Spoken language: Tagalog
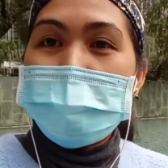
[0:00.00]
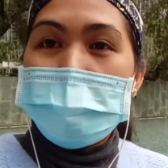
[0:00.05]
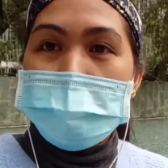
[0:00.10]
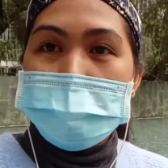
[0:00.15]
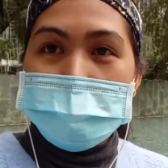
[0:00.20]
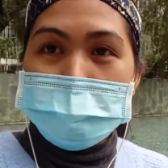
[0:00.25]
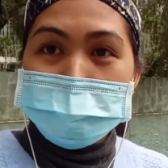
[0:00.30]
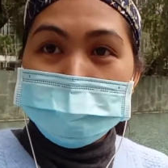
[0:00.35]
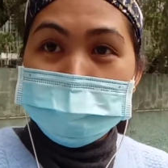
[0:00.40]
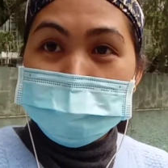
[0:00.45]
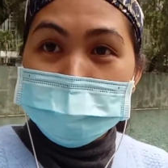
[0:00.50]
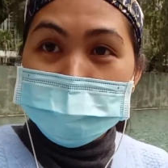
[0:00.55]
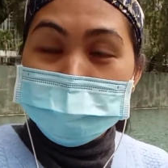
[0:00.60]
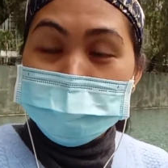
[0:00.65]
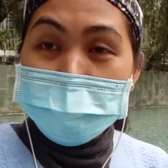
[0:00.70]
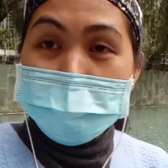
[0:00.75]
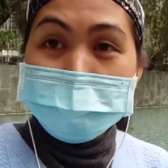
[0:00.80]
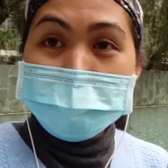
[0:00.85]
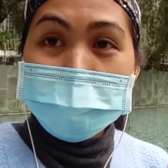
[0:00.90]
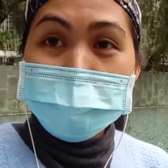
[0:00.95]
um,
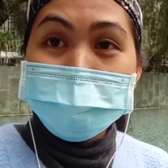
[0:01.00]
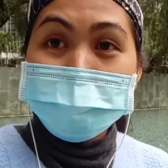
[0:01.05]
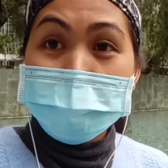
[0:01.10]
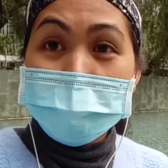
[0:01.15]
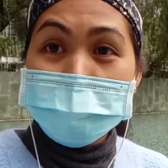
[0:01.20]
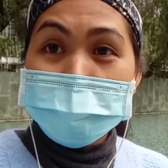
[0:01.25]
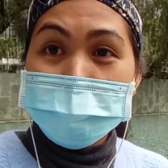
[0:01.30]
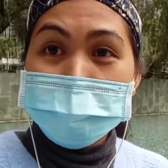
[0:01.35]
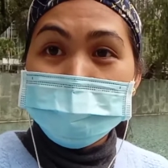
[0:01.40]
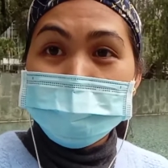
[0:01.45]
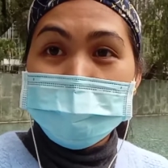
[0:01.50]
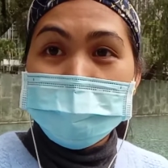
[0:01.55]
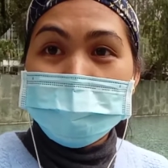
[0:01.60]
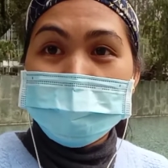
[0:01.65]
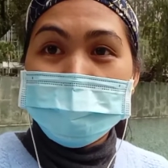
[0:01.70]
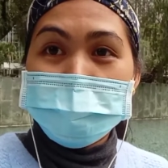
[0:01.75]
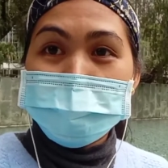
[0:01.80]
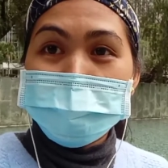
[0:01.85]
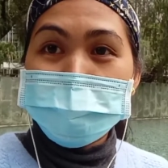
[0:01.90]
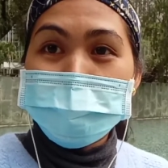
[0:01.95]
January
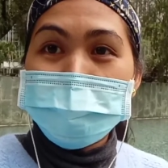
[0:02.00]
2022.